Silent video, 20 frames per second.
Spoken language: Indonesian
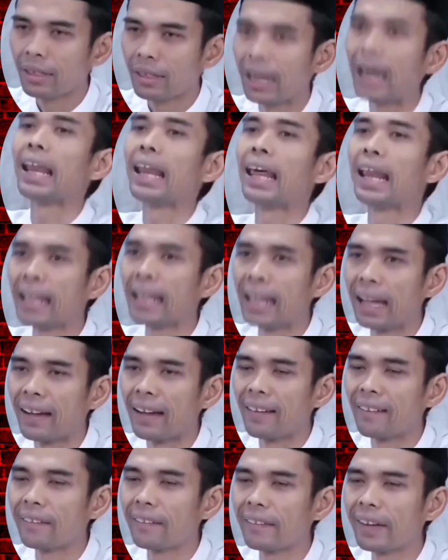Dalilnya,
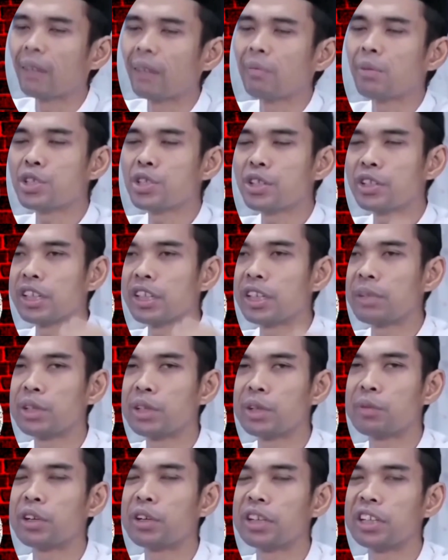Nabi sendiri
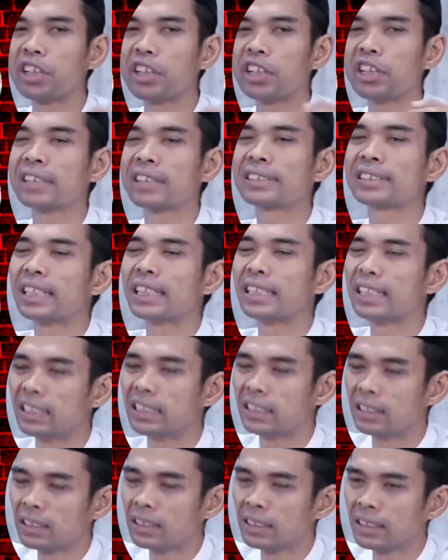menyebut diri dia
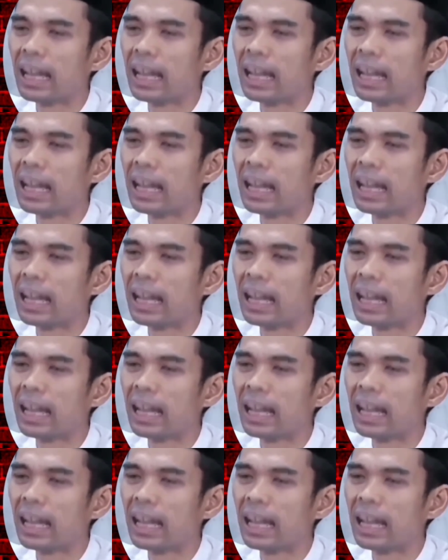Sayyid.